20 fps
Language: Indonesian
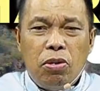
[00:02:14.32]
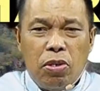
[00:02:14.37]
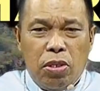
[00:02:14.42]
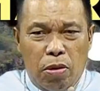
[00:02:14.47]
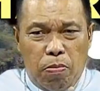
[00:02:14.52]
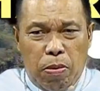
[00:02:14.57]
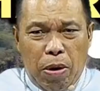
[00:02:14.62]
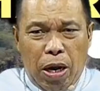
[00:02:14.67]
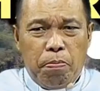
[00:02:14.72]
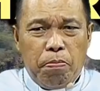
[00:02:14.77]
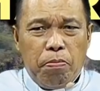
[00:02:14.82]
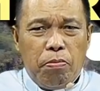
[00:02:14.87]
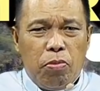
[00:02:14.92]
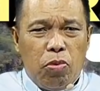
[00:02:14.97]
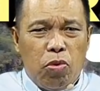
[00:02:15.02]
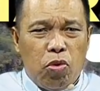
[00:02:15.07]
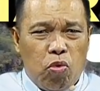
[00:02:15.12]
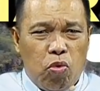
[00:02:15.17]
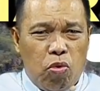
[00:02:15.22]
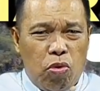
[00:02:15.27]

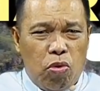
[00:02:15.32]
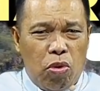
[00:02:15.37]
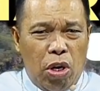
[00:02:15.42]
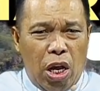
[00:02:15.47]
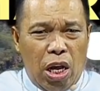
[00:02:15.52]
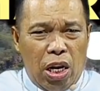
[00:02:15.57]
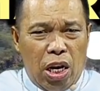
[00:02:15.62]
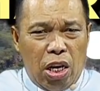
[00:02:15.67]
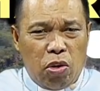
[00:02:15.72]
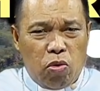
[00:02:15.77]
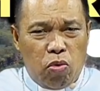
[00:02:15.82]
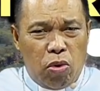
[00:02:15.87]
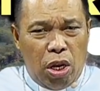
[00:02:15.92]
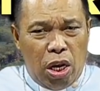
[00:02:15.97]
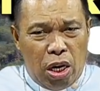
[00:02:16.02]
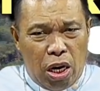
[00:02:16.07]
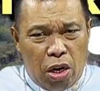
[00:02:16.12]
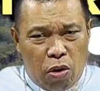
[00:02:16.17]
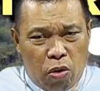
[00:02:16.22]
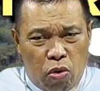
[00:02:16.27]
Sebab
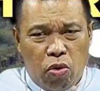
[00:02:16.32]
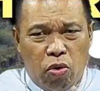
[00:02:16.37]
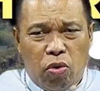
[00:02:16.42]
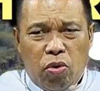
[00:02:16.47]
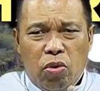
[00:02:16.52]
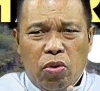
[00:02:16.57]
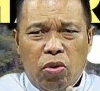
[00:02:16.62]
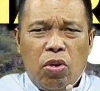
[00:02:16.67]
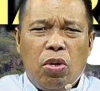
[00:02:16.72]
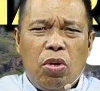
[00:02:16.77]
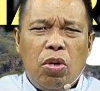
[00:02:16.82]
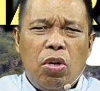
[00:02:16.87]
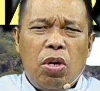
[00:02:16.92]
saudara-saudaraku,